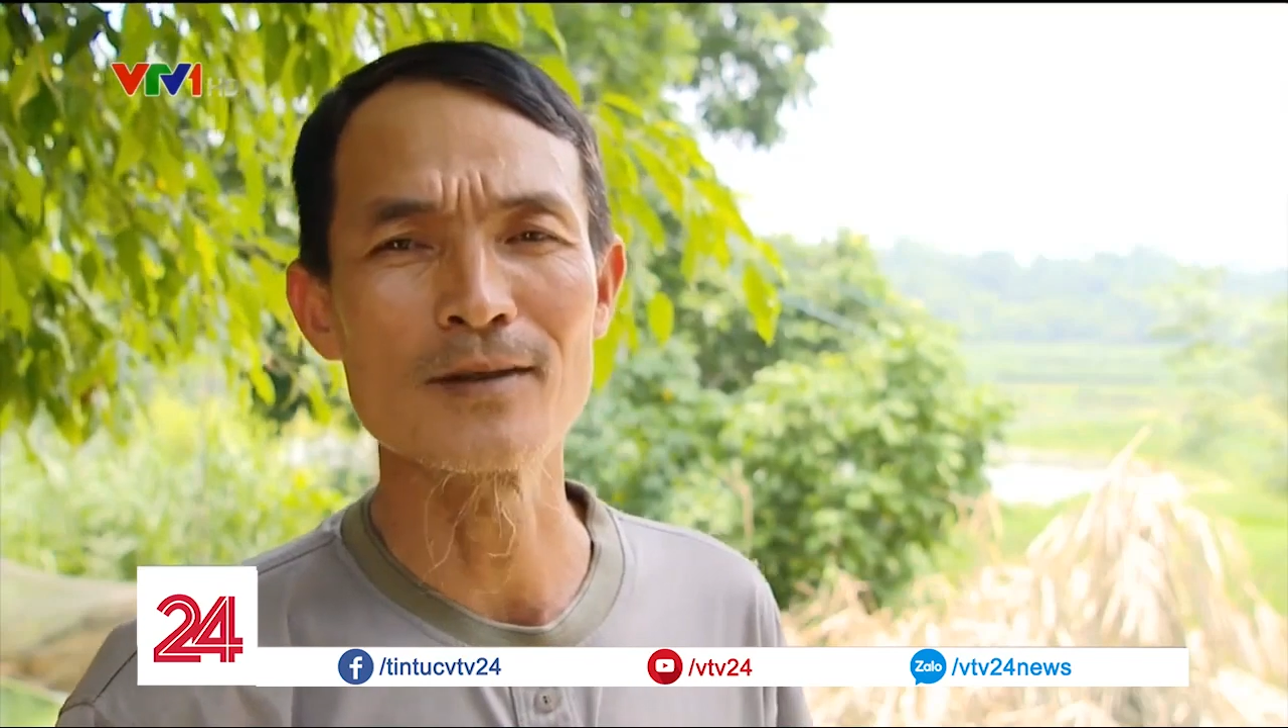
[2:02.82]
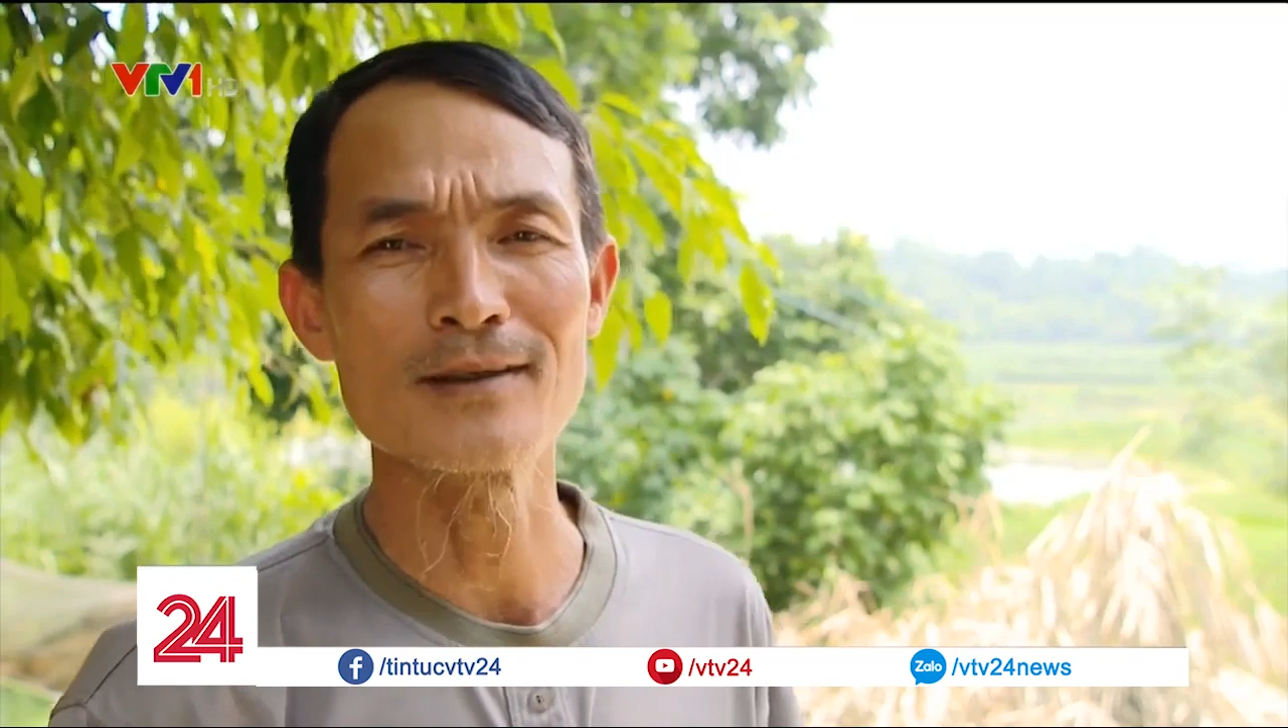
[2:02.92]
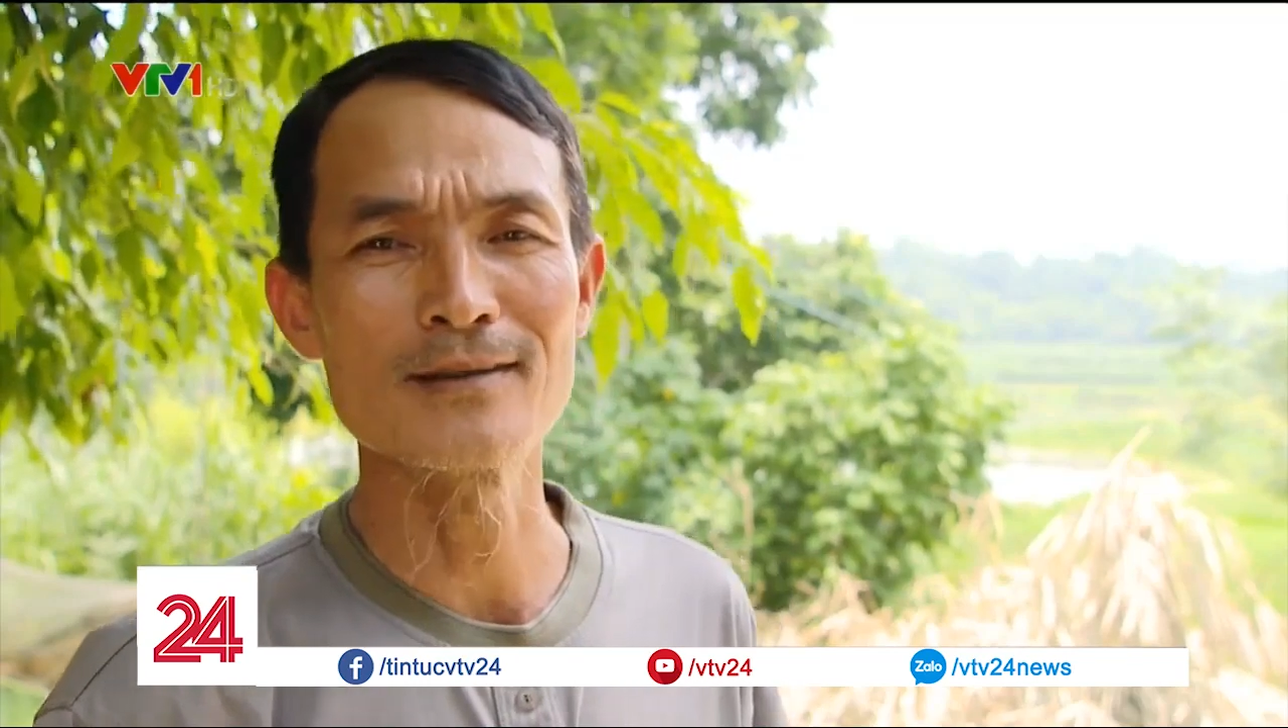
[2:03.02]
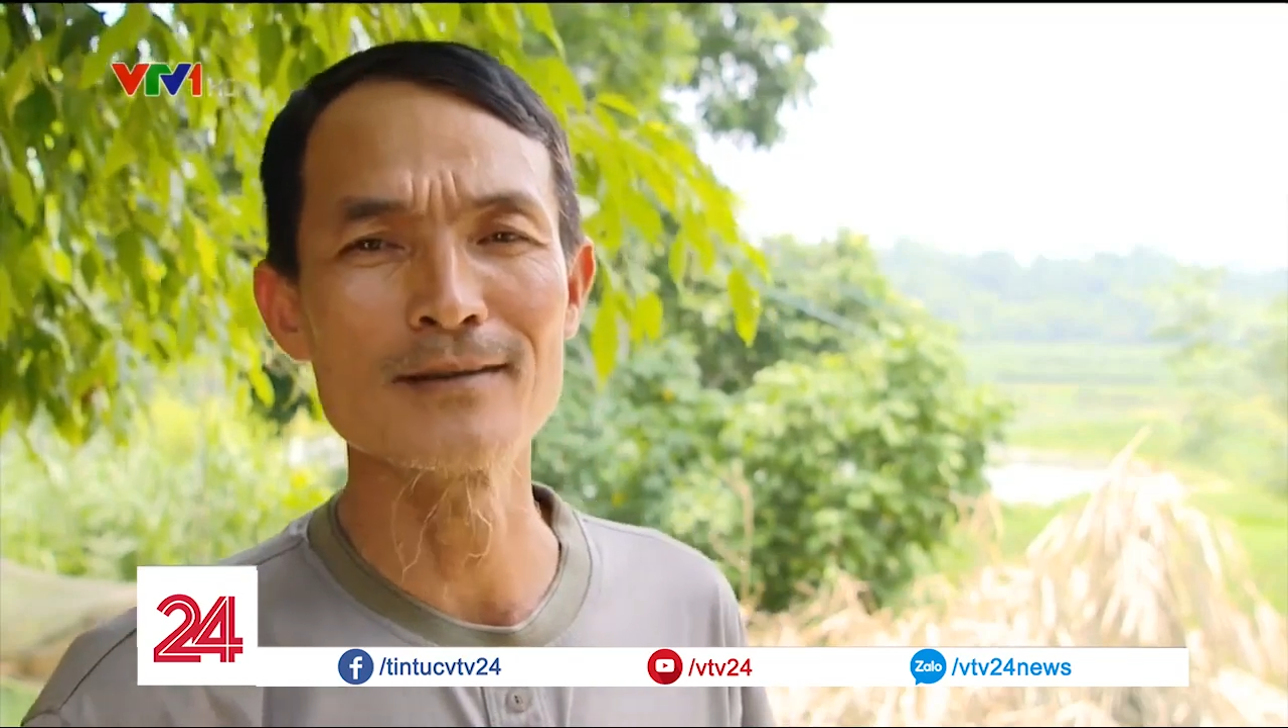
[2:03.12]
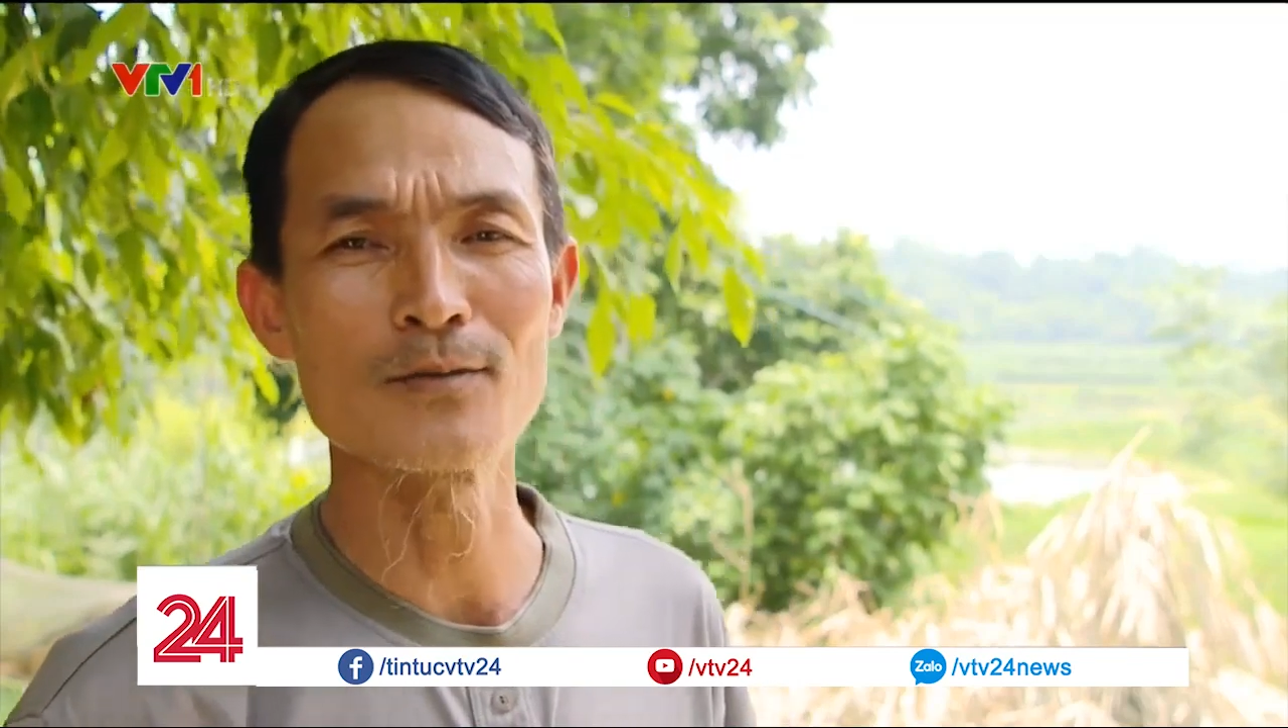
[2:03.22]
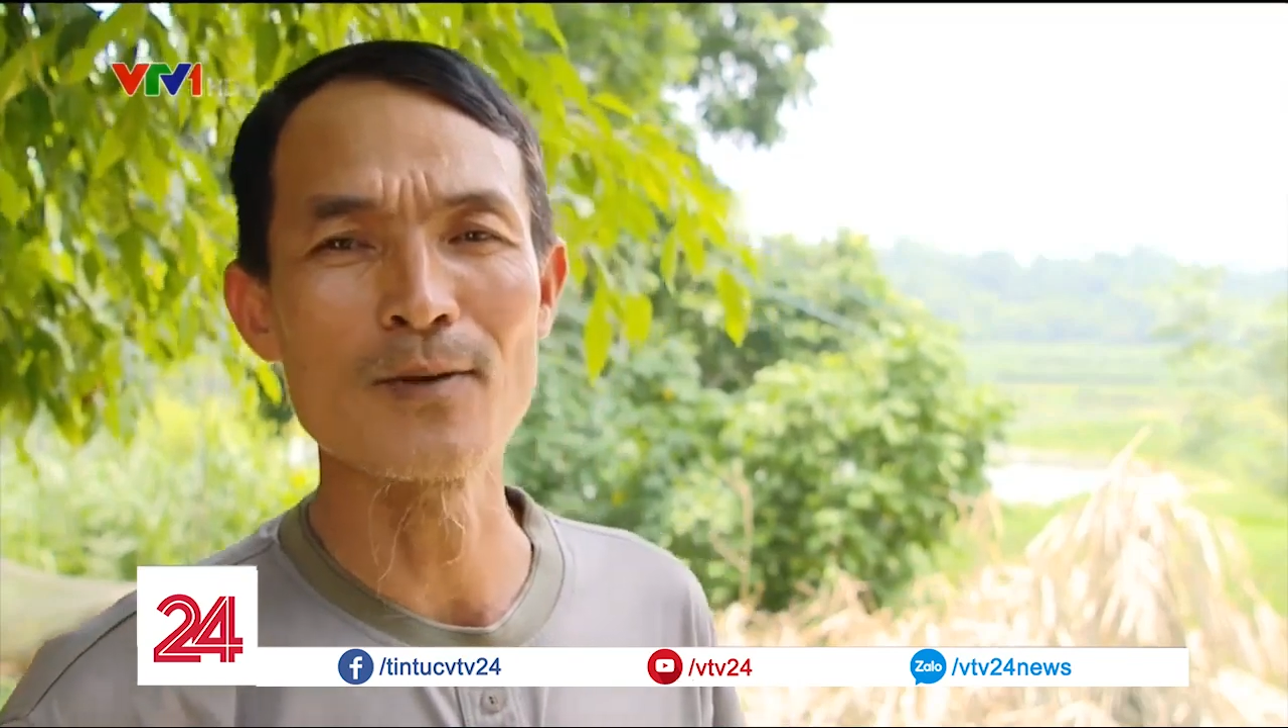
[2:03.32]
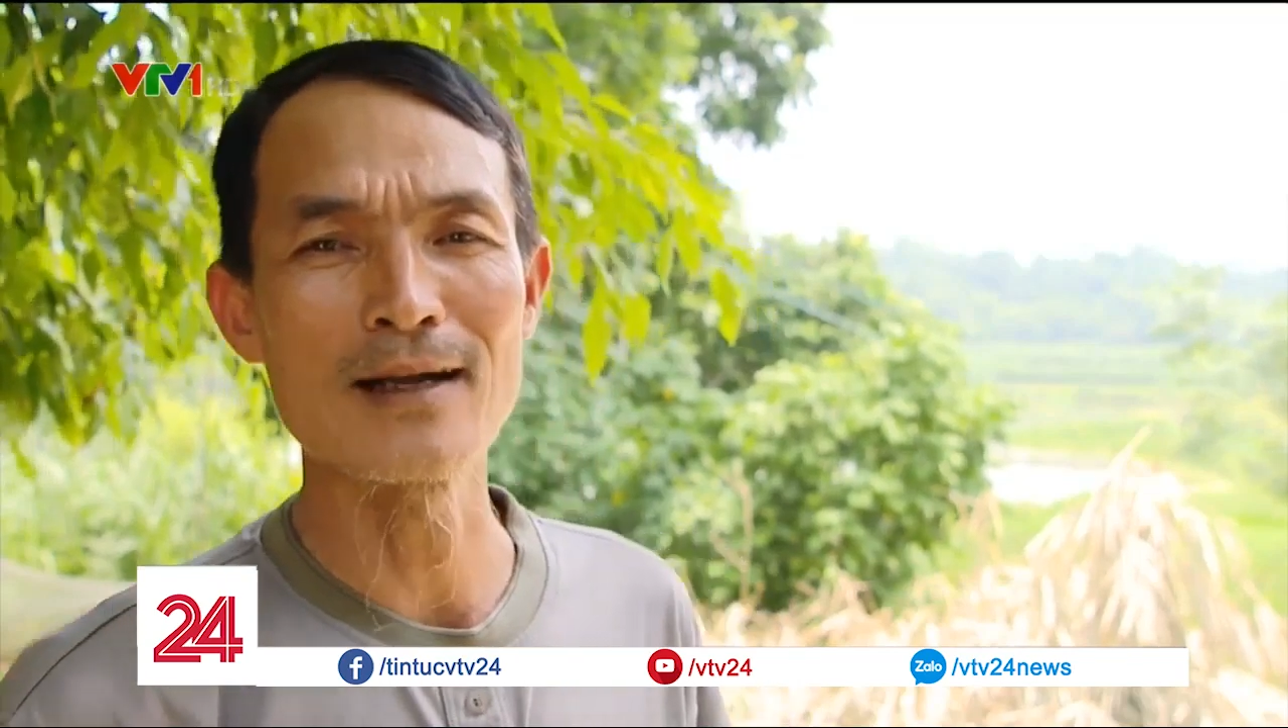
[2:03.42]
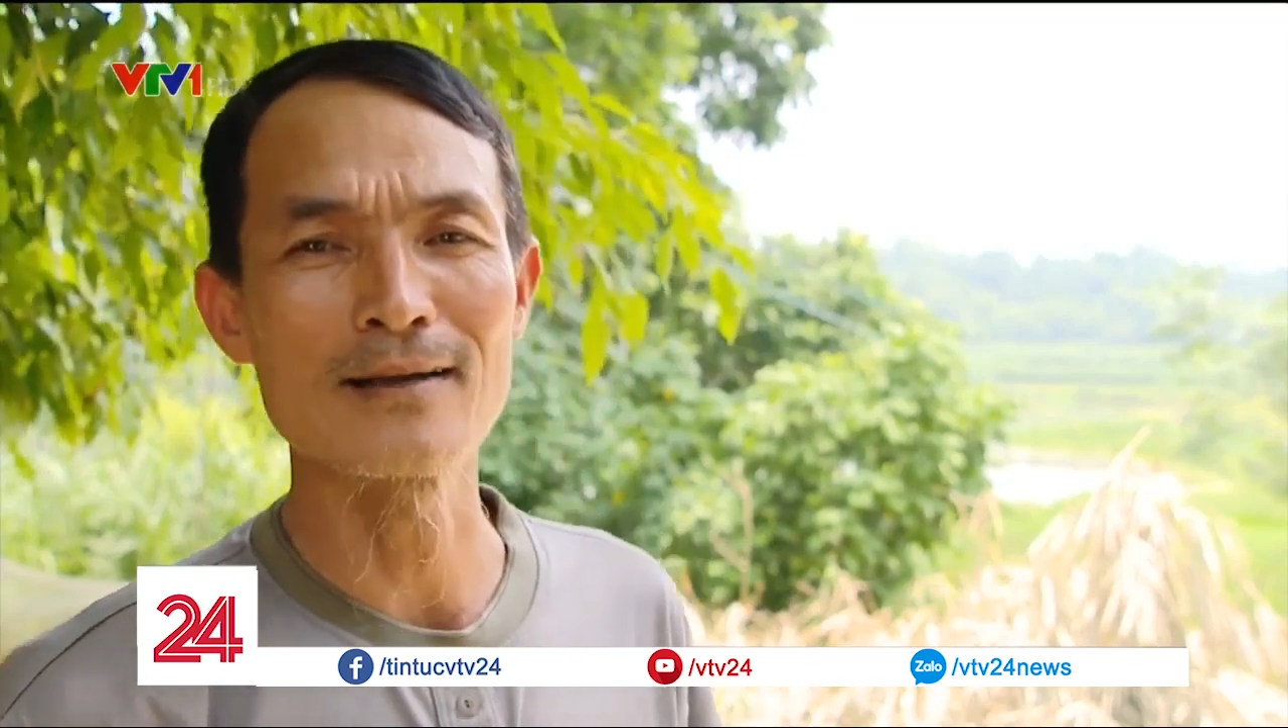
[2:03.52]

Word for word: có một cái cơ